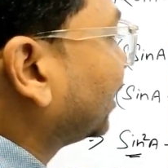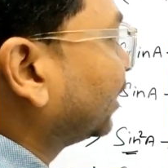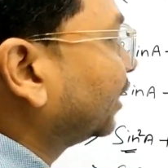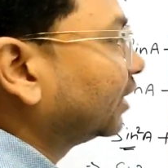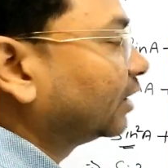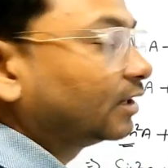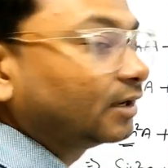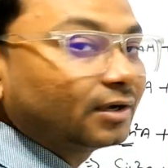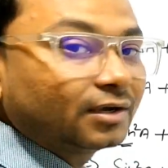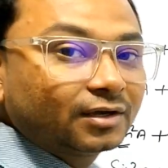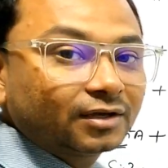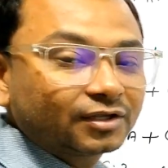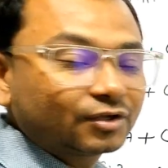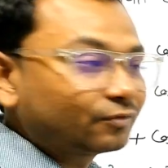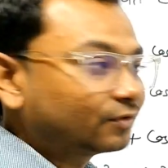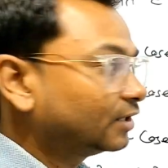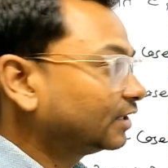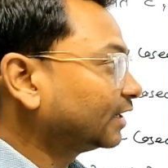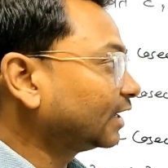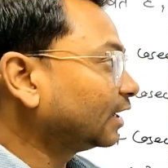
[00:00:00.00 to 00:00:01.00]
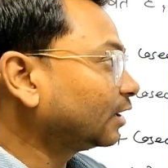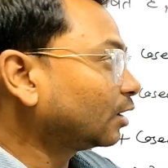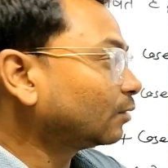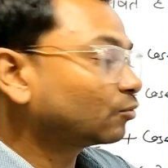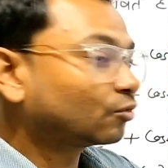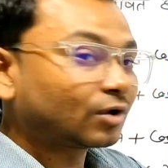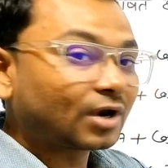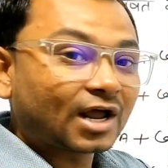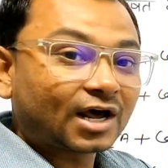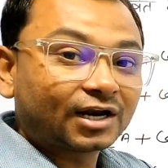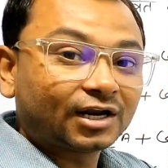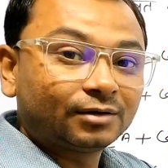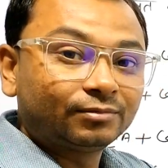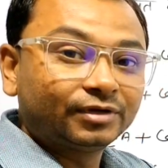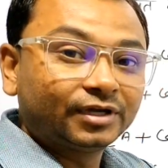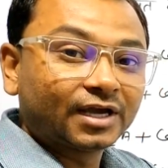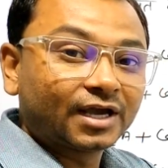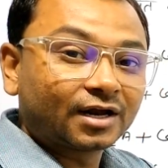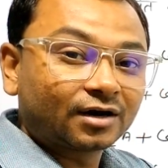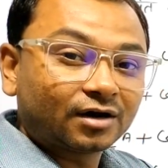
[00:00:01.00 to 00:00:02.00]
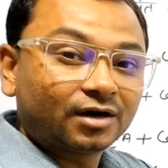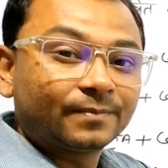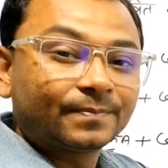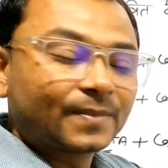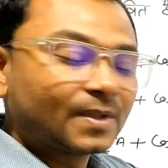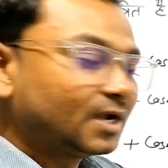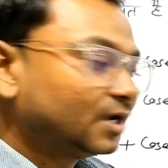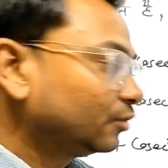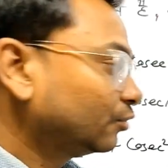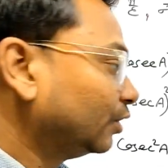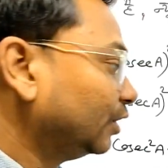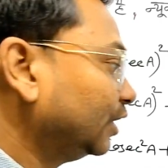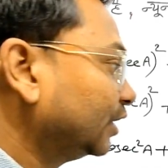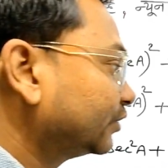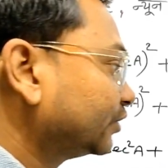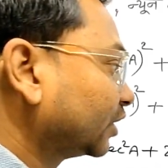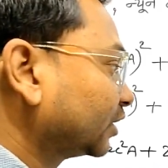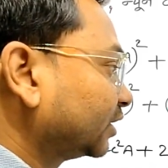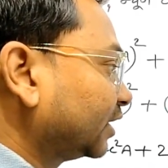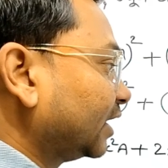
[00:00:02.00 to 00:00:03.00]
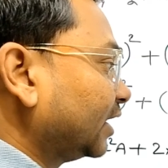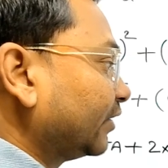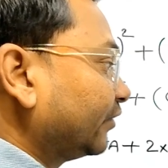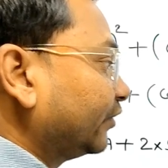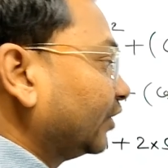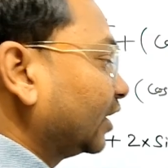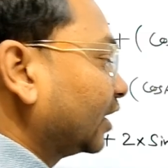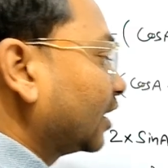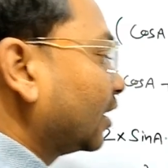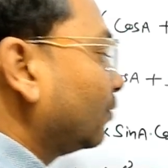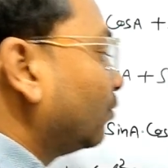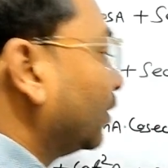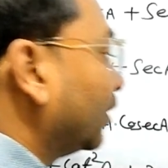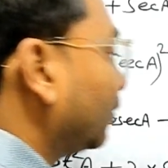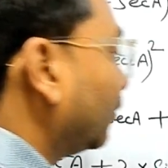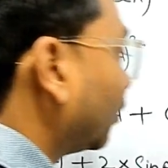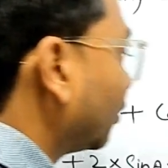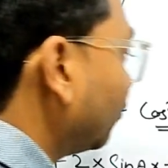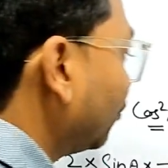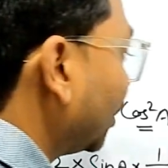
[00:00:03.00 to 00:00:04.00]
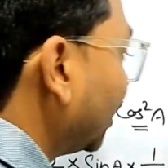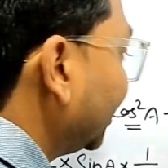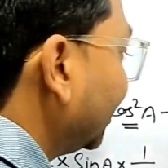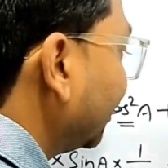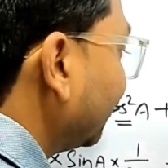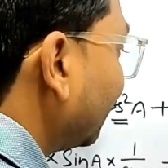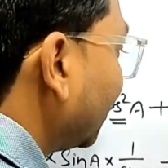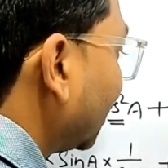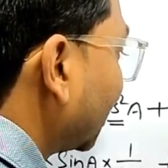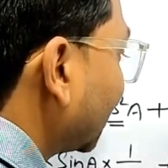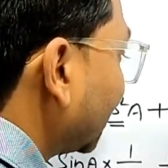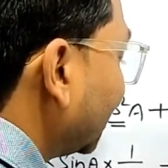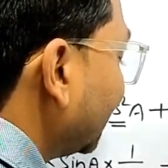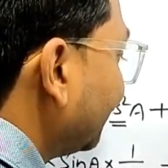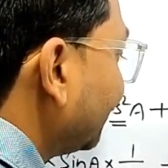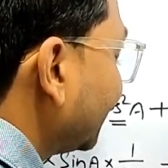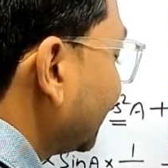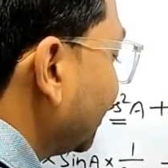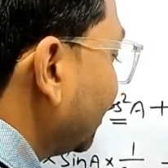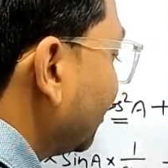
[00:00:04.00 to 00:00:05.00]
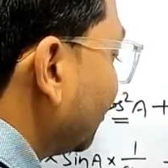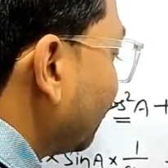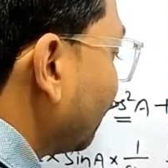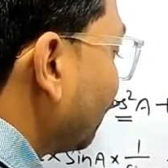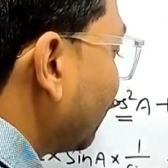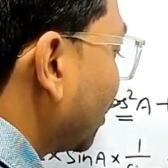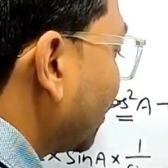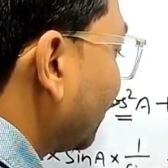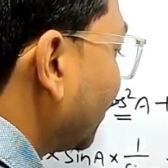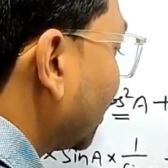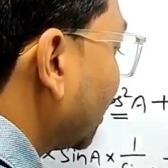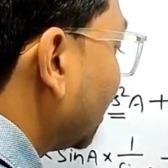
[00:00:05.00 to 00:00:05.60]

क्योंकि टेन हमको लाना भी है ना तो लिख सकते हैं सेक का फॉर्मूला ये वाला का वन प्लस